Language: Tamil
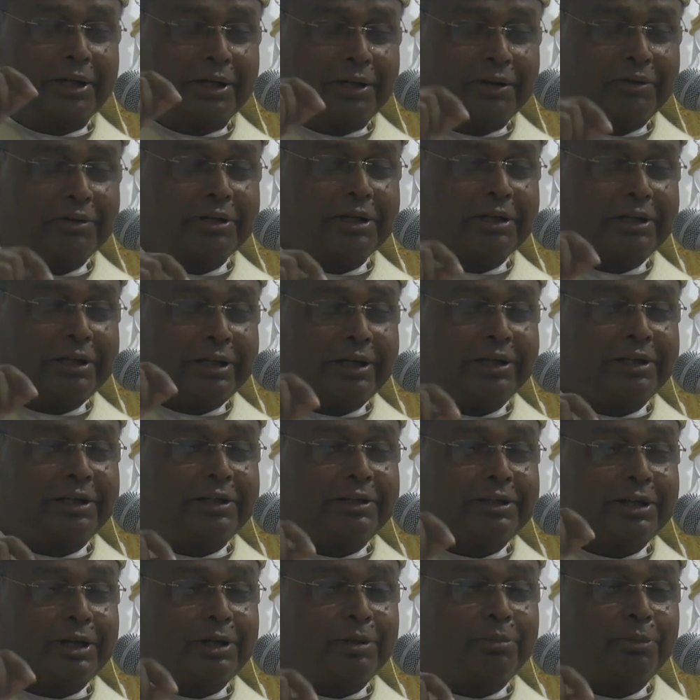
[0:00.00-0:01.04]
இந்த நீதி
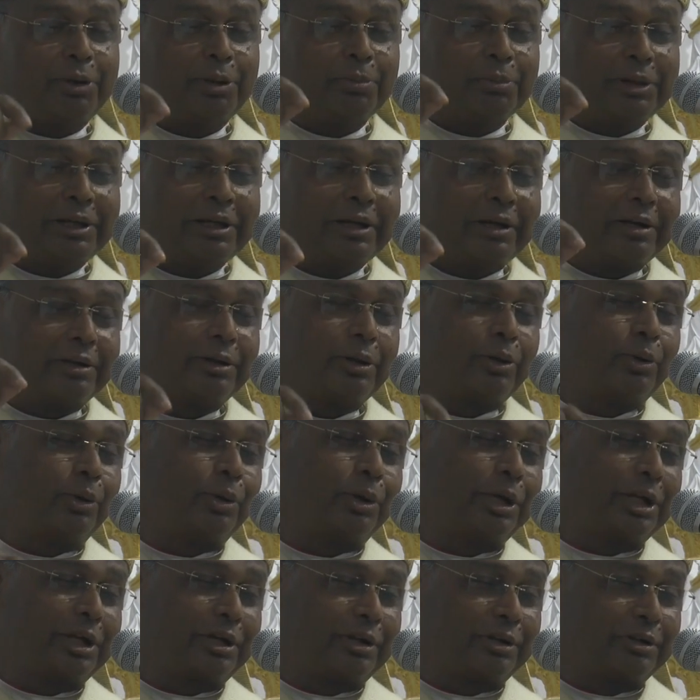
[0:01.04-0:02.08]
தர்மம் இருந்து
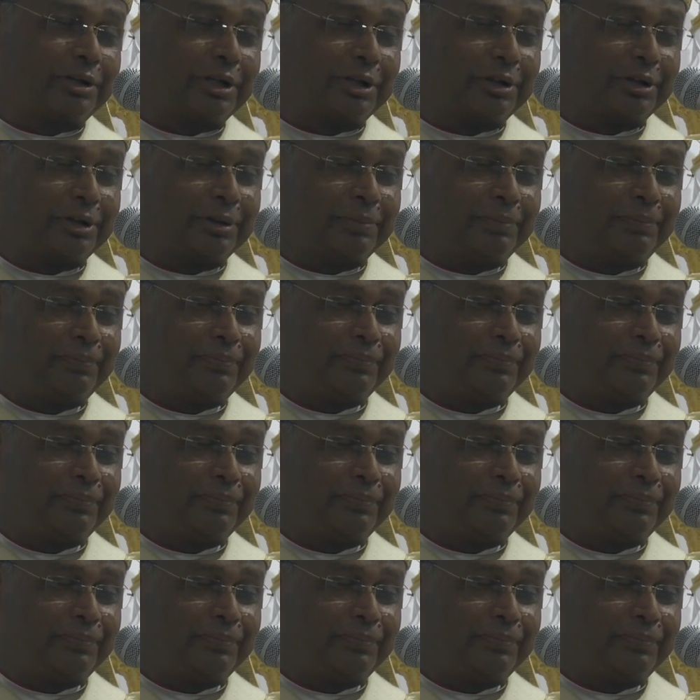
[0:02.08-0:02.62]
கொண்டிருந்தது